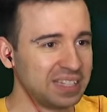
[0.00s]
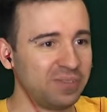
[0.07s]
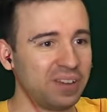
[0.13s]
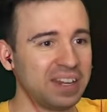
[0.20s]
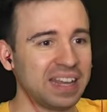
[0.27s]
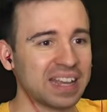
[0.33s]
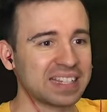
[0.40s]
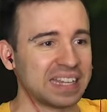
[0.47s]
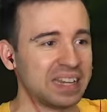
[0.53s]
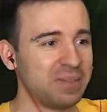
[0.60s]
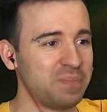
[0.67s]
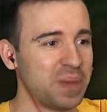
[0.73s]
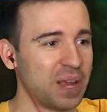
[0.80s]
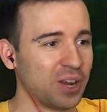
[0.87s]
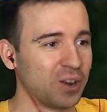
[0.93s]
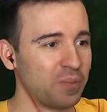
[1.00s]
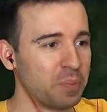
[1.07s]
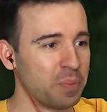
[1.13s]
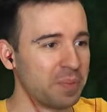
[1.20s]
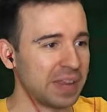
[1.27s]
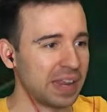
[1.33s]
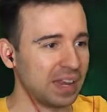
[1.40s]
Теперь я за ним бегаю, мы
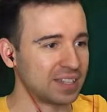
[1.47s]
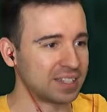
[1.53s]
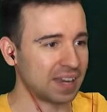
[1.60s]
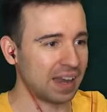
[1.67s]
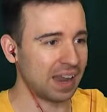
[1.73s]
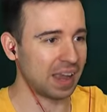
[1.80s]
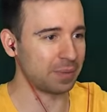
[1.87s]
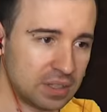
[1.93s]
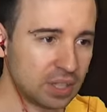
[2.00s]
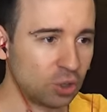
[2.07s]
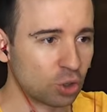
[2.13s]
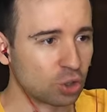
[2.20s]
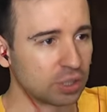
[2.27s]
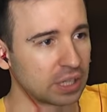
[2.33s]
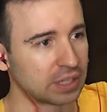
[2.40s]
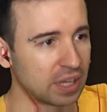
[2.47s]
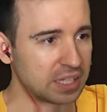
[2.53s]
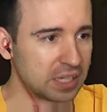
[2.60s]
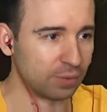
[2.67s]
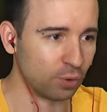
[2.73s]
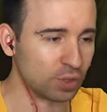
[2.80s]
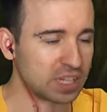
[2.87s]
поменялись ролями. Я должен догнать
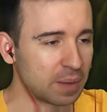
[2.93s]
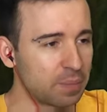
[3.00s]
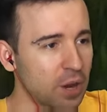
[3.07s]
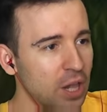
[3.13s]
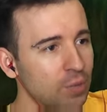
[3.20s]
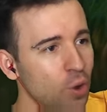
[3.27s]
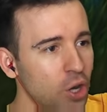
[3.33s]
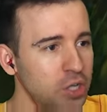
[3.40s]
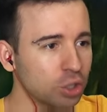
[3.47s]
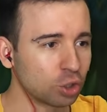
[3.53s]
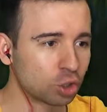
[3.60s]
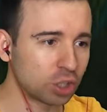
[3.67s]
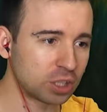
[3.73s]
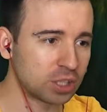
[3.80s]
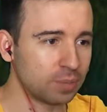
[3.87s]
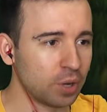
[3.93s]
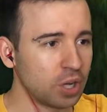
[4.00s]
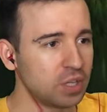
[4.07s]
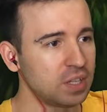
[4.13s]
его, он забрал мой огнетушитель, мое